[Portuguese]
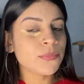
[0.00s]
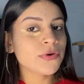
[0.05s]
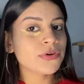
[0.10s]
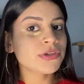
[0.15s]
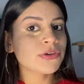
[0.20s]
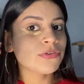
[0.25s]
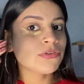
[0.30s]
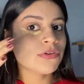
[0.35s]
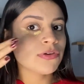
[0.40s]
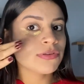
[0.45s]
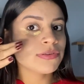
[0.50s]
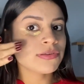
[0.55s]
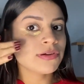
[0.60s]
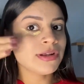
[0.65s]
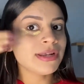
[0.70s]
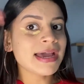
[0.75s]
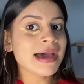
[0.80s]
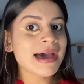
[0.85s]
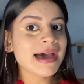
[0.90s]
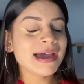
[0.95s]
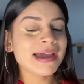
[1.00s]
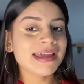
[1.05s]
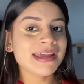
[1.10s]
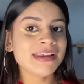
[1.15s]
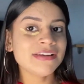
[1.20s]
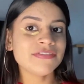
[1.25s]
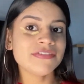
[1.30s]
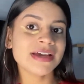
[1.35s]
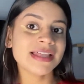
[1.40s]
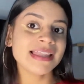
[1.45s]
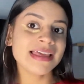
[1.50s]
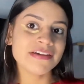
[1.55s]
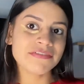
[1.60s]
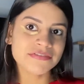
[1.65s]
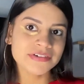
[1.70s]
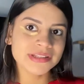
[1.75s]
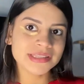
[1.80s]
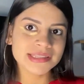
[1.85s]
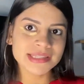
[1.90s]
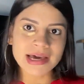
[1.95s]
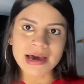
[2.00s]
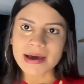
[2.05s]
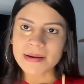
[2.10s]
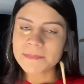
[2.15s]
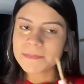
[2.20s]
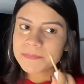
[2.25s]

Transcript: porque o nosso olhar, ele vai levantar.